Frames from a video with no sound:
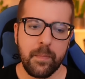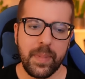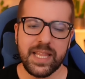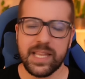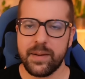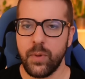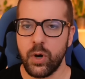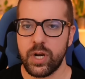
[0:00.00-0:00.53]

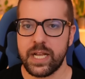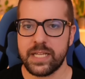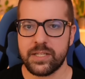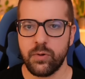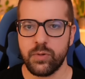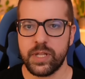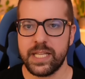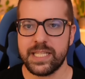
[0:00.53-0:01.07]
Mentre
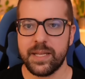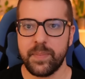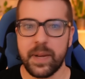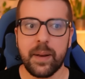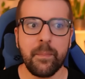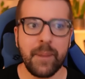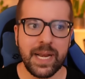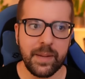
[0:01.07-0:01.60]
Morgans lo utilizza
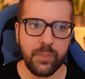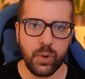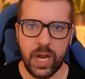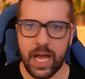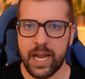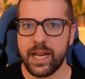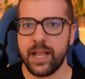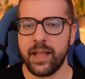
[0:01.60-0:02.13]
per
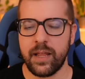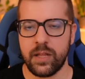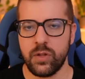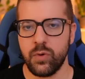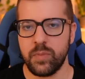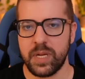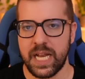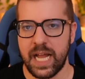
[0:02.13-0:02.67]
manipolare e
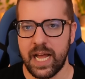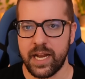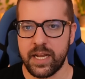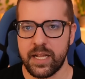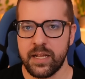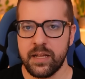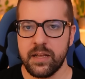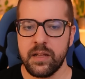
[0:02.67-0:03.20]

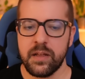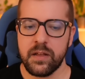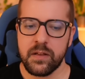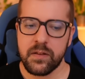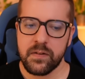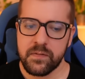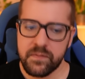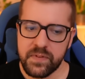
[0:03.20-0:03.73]
dominare,
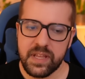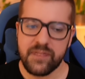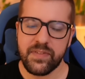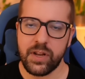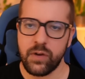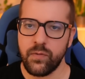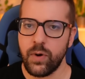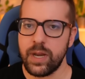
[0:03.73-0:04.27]

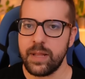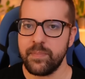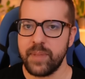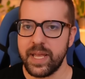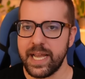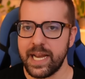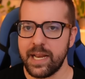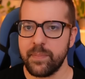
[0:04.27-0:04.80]
Vivi lo vuole
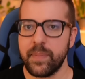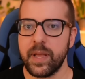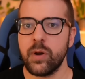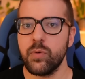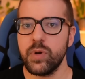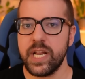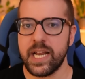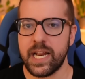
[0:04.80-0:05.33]
impiegare per
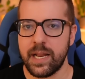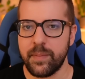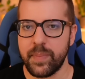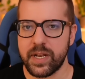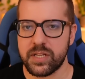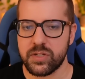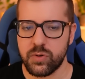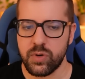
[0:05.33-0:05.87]
unire le
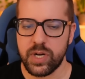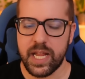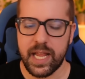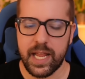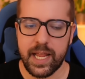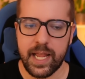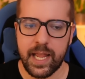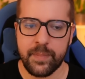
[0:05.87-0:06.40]

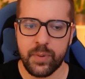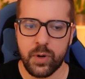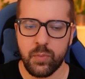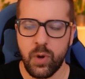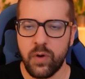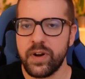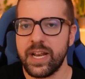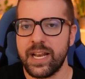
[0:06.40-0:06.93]
persone e
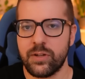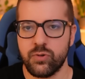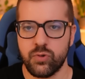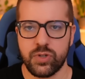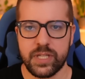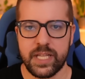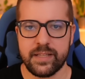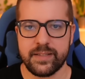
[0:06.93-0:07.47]
promuovere la
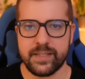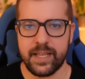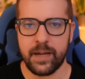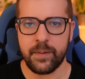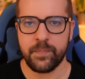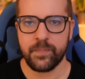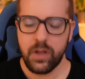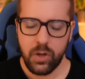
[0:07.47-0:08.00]

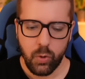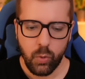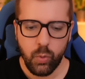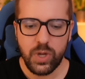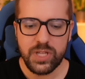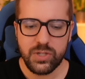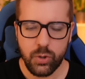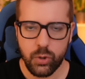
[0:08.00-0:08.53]
giustizia.
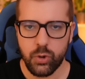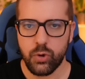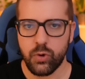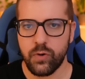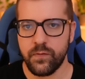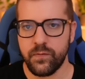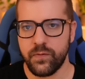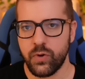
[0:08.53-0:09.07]
Questo loro
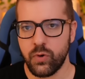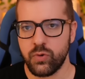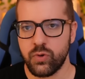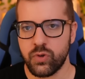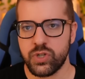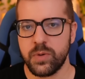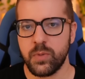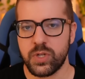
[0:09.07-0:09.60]

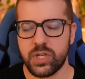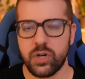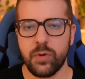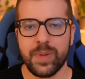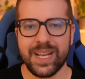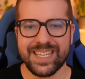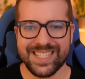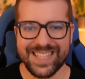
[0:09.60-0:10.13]
confronto ci mostra
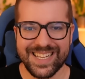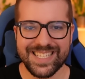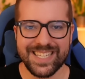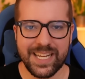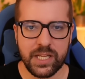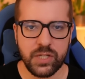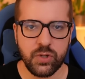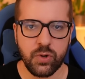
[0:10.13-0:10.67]
come la
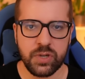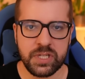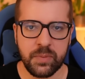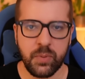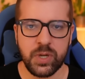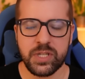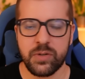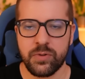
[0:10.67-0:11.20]
stessa risorsa
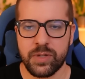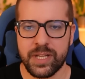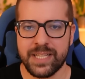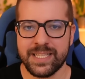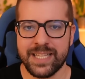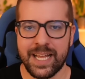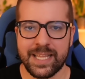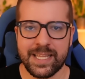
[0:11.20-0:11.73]
può essere
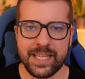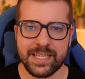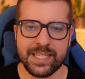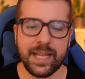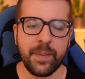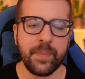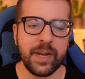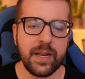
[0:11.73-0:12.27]
utilizzata
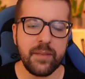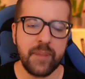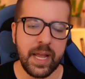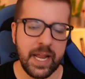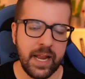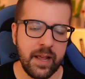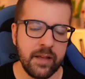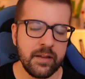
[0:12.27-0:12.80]
sia per il
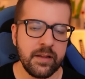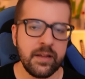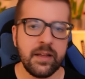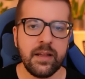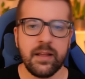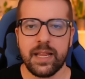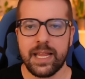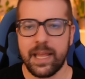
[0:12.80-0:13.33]
bene
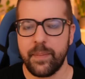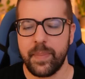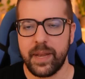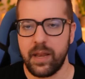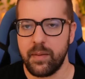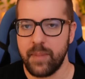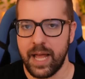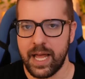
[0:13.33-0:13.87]
che per
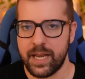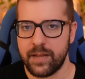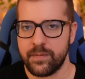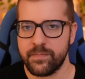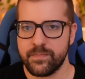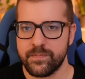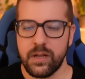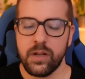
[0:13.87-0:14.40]
il
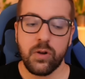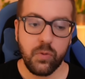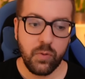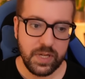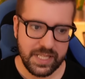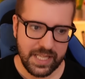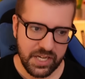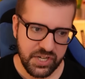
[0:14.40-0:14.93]
male.
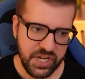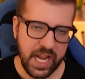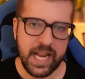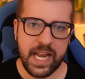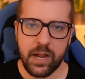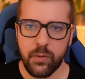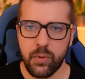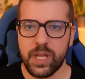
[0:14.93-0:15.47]
Questa
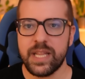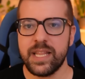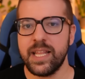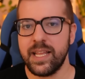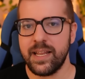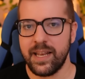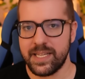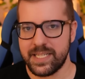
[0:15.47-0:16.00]
scena e
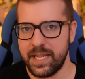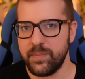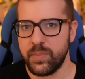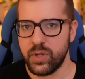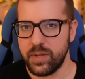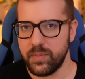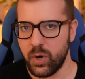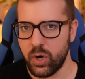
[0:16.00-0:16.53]
quindi l'esempio
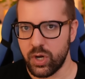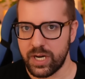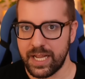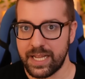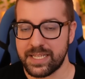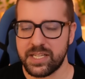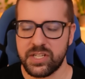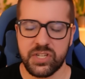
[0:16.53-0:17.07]
di
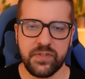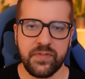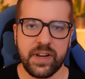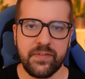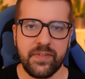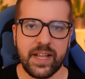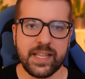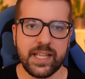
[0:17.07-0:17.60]
Morgans ci fa
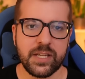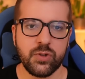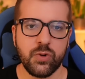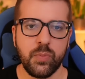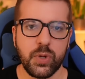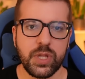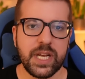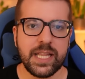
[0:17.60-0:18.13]
riflettere sul
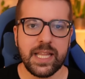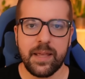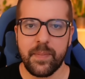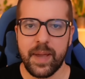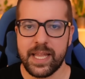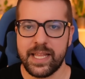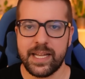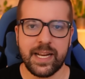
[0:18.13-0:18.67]
potere dei
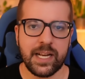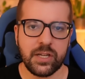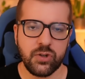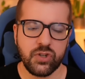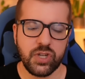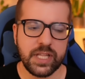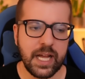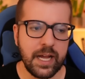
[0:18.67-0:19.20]
media nella
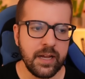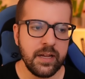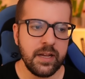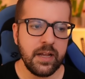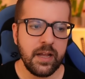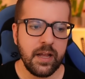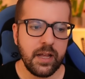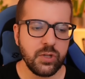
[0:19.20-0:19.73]
società
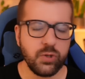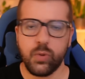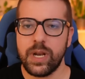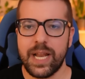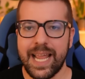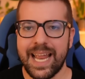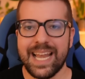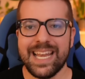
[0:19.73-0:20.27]
e su
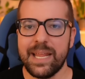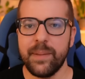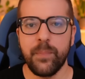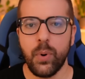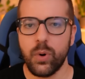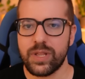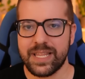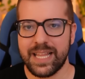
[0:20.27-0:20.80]
quella che è
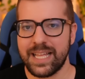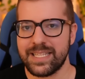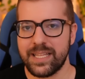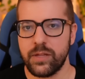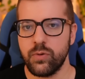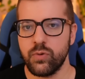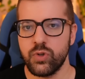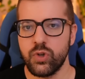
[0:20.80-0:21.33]
l'importanza
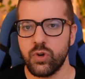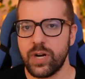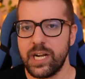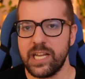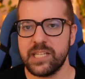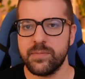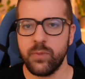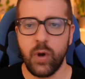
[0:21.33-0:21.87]
di un
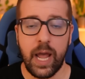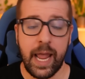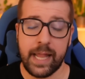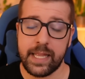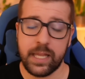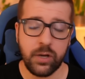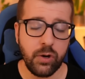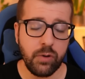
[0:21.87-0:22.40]
giornalismo
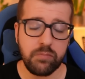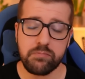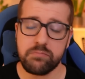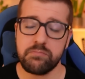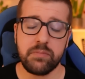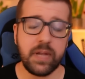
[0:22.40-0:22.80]
etico